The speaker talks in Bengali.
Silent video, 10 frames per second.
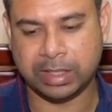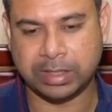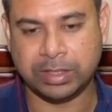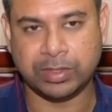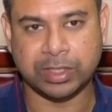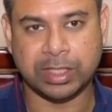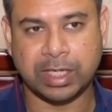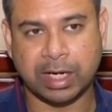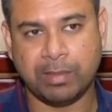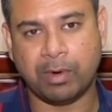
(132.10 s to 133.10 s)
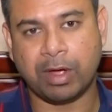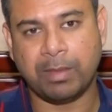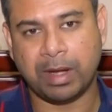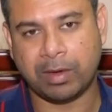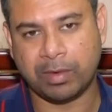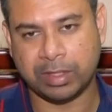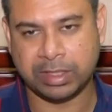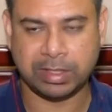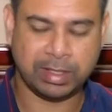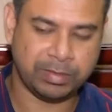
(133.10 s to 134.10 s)
সিচুয়েশনটাকে মোকাবেলা
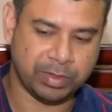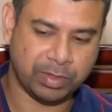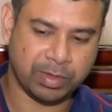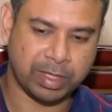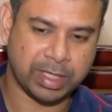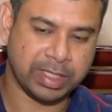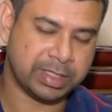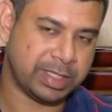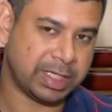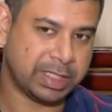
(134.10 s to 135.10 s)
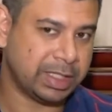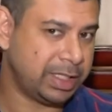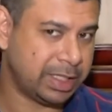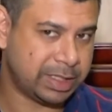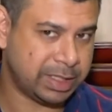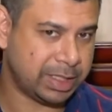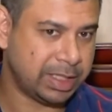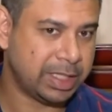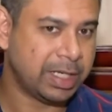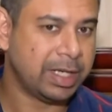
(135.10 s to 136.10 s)
করেছে জনগণকে ইনস্ট্রাকশান দিয়েছে
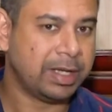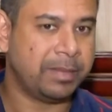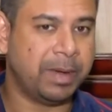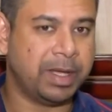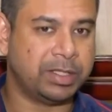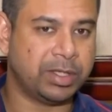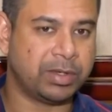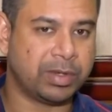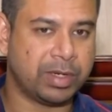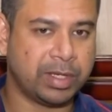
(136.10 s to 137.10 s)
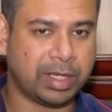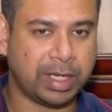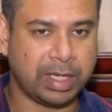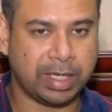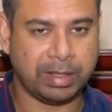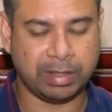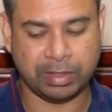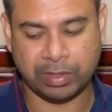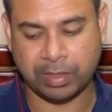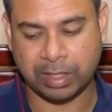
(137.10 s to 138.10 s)
বা জনগণকে
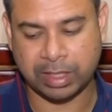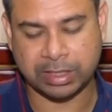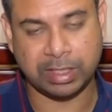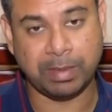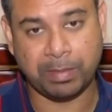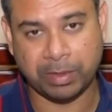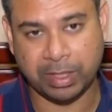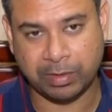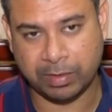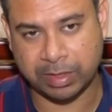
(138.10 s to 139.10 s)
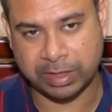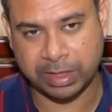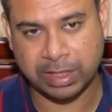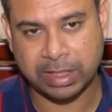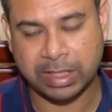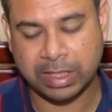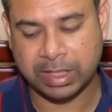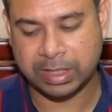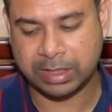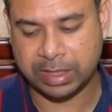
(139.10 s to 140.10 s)
জনগণকে সেবা প্রদান করেছে
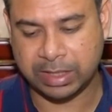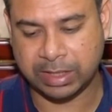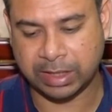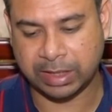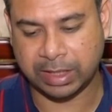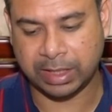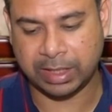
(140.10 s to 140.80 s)
সেই সাথে